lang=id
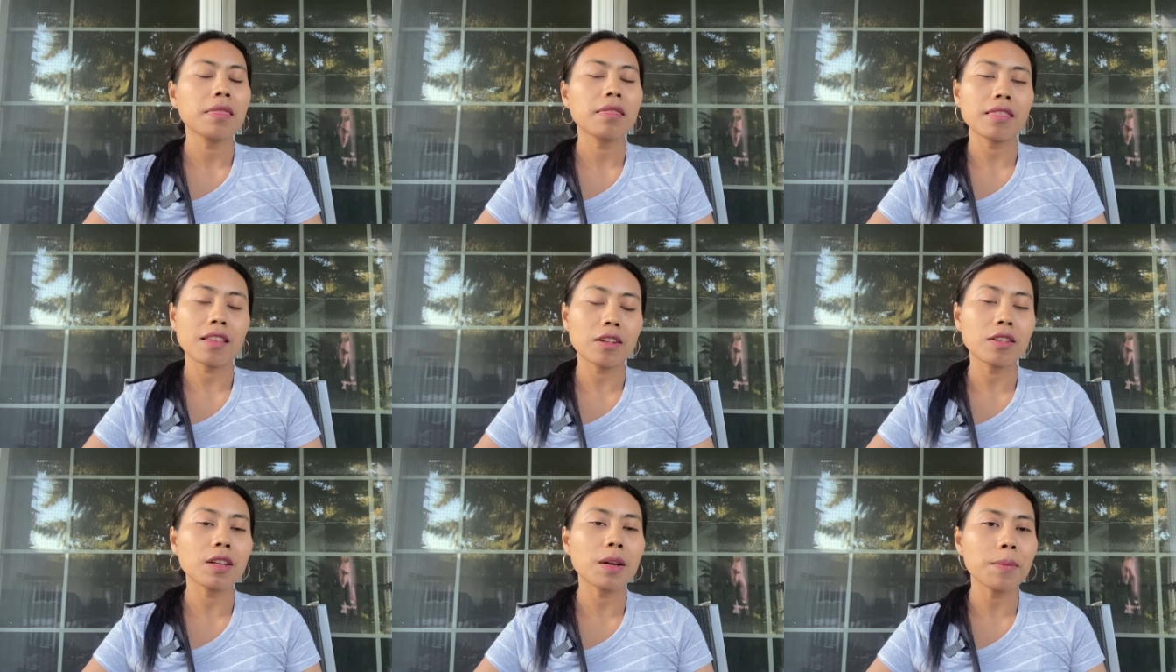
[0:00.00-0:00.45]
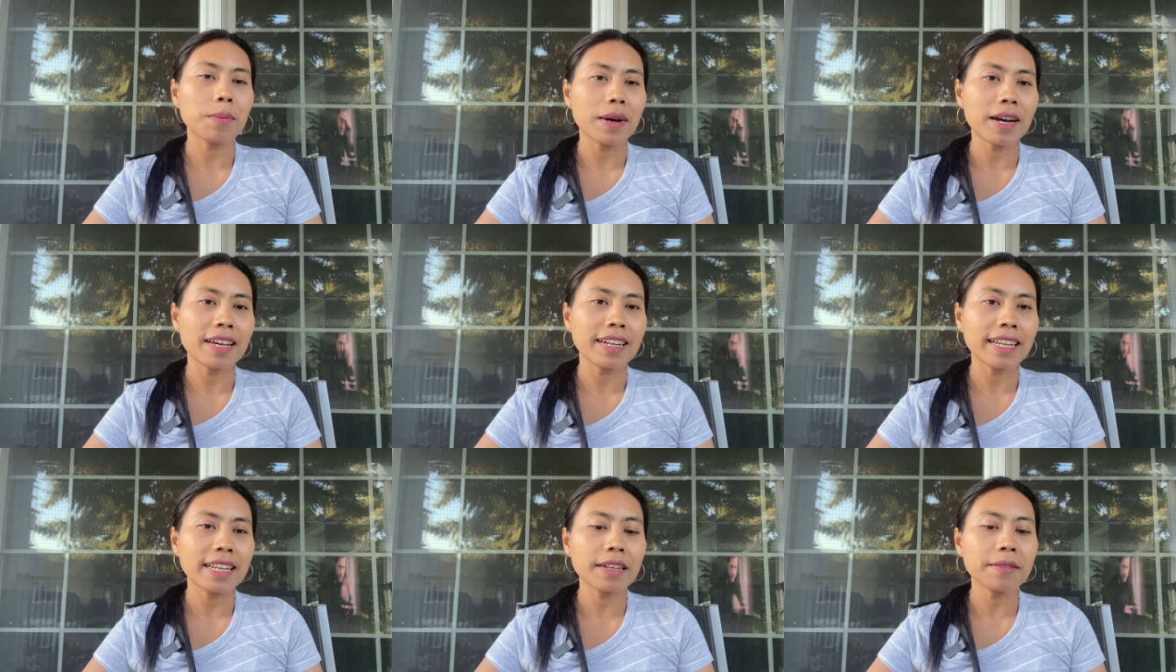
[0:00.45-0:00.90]
tahun
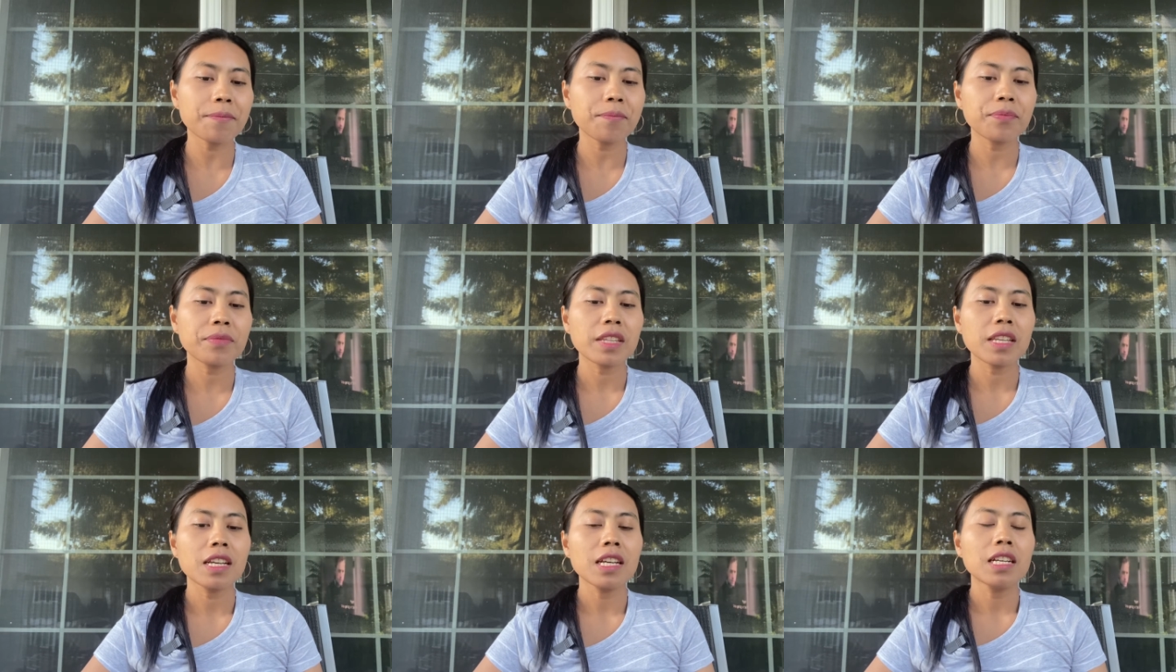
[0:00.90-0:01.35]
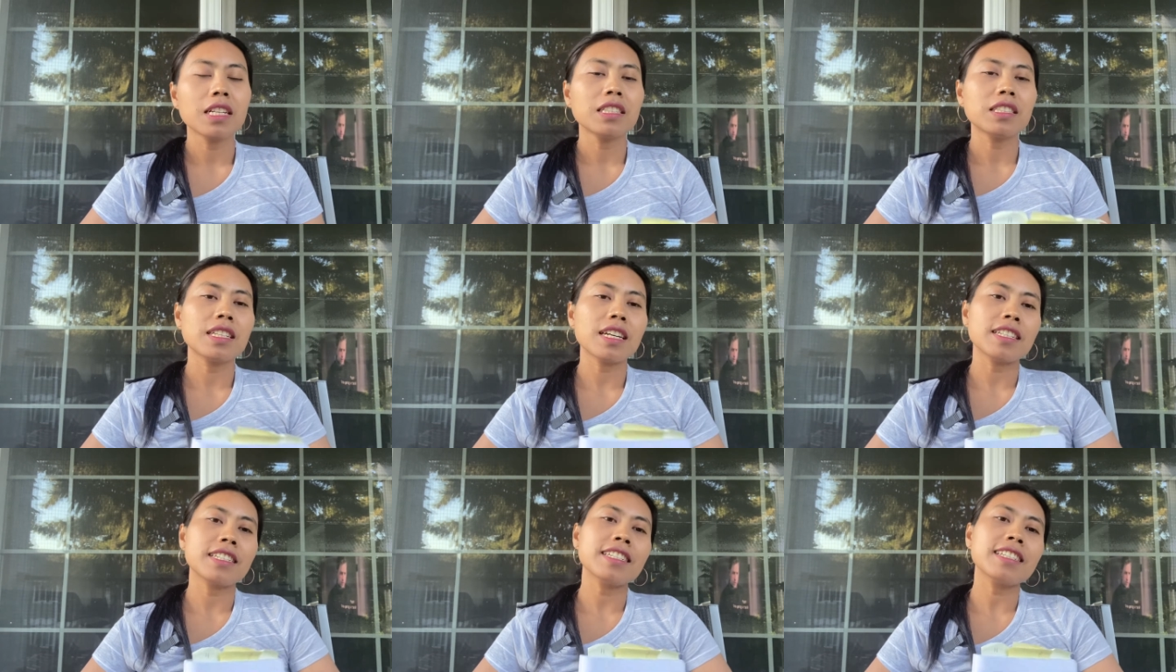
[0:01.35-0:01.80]
kemarin
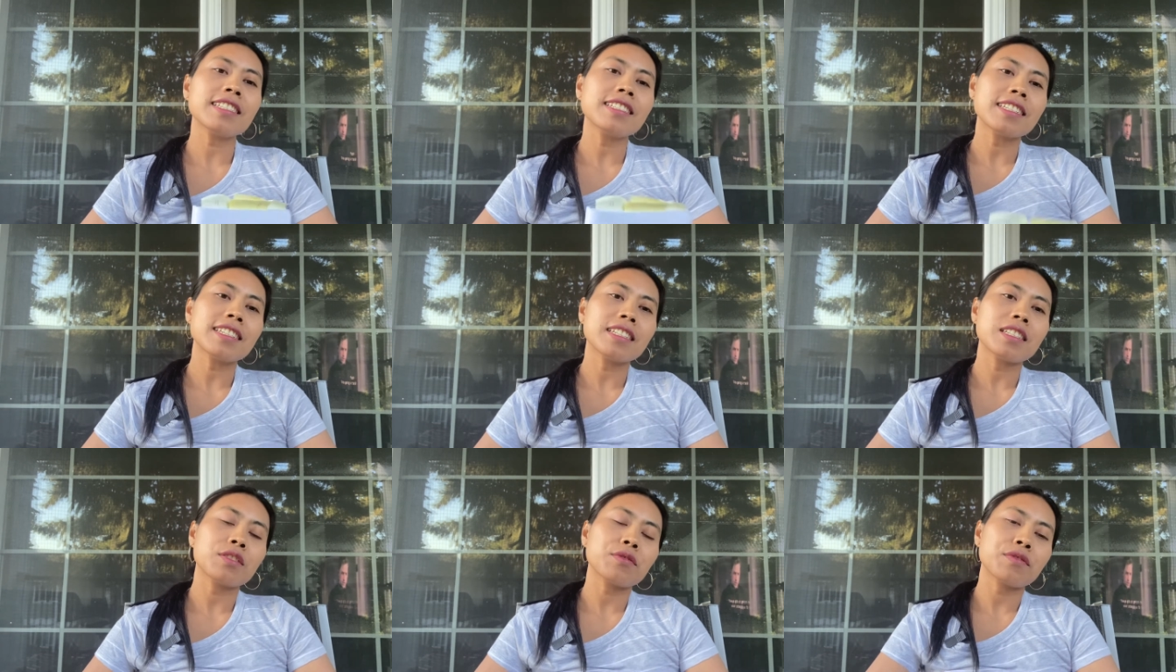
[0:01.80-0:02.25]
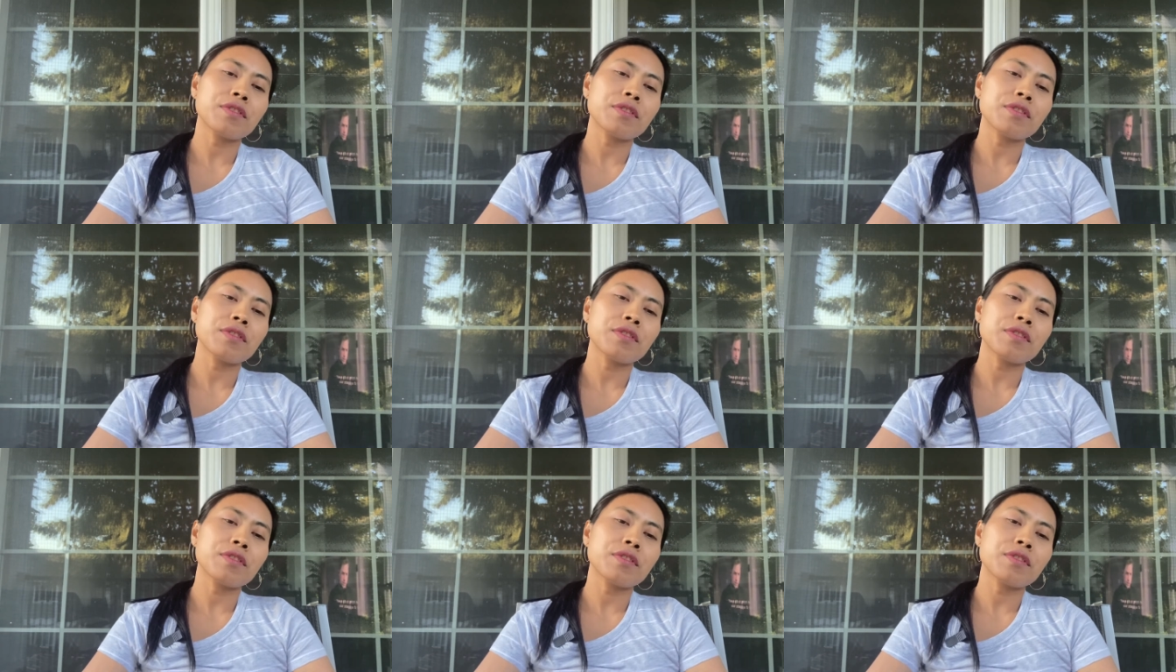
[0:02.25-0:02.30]
jadi jenis